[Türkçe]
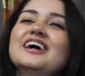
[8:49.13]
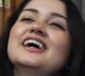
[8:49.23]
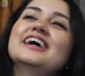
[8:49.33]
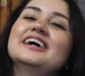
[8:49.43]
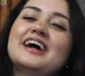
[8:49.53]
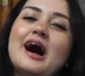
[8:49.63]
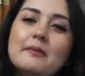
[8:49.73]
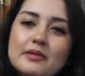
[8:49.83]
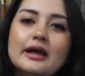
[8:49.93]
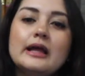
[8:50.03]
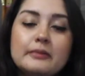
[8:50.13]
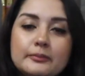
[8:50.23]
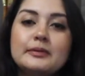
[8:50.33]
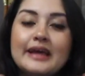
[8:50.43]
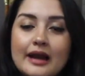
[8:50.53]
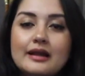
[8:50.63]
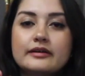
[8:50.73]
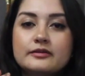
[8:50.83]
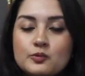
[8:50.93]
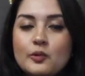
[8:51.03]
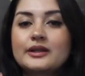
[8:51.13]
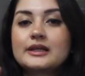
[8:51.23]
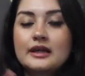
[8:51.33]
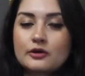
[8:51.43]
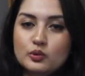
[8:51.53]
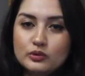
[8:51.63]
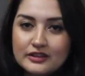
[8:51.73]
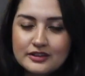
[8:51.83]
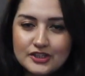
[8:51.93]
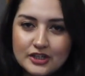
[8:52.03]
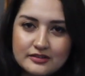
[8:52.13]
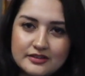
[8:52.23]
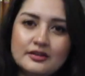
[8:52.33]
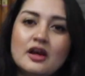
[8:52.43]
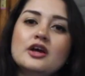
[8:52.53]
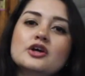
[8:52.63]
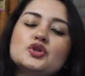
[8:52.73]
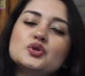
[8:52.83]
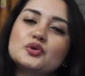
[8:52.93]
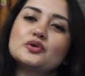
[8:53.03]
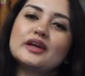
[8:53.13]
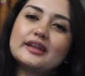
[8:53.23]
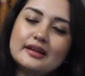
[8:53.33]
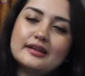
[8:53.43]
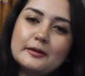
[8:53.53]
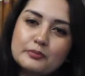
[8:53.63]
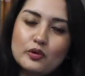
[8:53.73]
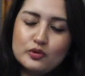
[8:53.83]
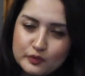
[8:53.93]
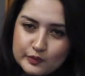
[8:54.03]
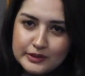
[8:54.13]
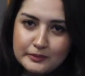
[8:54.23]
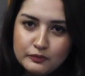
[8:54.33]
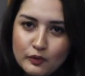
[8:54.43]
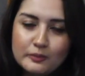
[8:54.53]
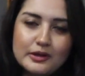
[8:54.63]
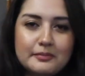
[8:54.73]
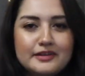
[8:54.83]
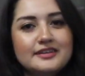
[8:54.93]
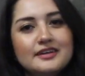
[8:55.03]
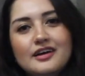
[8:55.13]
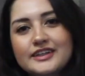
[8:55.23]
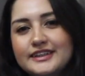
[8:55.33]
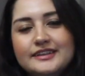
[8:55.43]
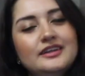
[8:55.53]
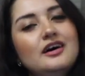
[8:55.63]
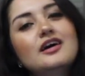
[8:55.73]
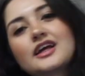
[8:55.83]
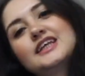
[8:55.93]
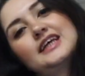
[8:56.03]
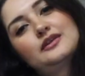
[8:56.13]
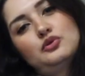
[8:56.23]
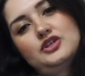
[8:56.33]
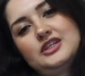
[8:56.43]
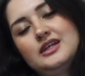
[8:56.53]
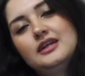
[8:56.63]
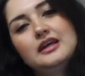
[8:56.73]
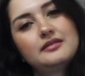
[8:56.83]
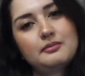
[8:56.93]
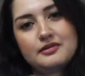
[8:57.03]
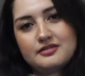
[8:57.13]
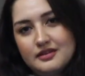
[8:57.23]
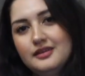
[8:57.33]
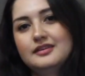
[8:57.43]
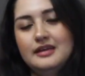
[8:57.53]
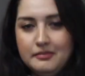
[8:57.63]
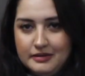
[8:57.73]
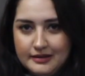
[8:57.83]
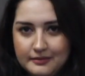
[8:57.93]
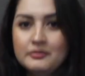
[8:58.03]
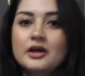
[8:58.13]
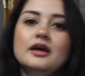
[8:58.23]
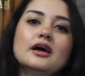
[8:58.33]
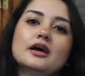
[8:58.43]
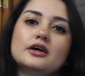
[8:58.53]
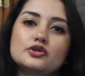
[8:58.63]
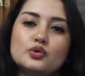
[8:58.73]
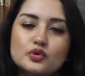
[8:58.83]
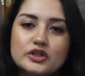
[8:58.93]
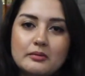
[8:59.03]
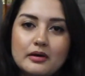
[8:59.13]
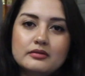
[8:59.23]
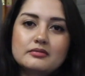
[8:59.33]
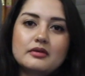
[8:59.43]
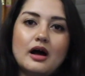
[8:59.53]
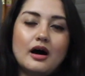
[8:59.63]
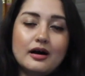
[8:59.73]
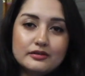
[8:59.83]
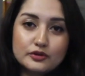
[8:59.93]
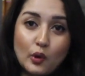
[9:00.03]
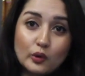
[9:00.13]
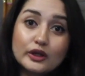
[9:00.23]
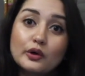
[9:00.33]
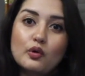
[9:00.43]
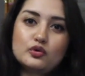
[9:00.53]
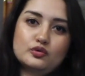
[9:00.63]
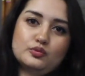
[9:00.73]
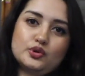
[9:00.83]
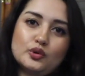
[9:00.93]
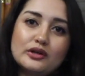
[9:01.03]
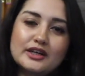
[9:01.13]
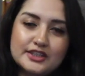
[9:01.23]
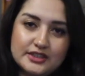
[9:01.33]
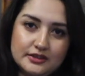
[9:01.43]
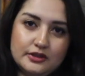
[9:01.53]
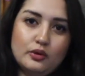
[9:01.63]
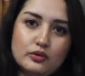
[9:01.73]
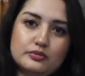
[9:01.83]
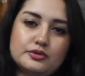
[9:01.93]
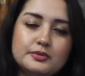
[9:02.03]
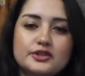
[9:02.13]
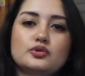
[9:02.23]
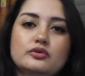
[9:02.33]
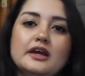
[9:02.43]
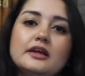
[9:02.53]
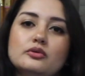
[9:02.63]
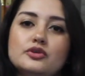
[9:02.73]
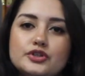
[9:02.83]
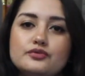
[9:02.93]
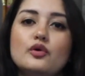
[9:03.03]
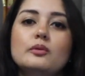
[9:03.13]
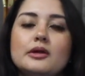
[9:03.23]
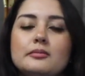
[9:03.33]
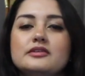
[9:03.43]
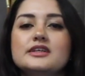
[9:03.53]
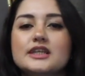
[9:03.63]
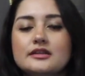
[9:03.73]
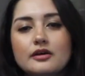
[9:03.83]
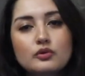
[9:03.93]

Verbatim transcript: Ee, ama elbet bir yerlerde bu maddeler kullanılacaktır. Çünkü genelde hep gördüğümüz gibi Formula 1 aslında araç teknolojilerinin en tepesi diyebilirim. E, çoğu zaman yolda gördüğümüz, yol araçlarında gördüğümüz birçok teknoloji Formula 1'de zaten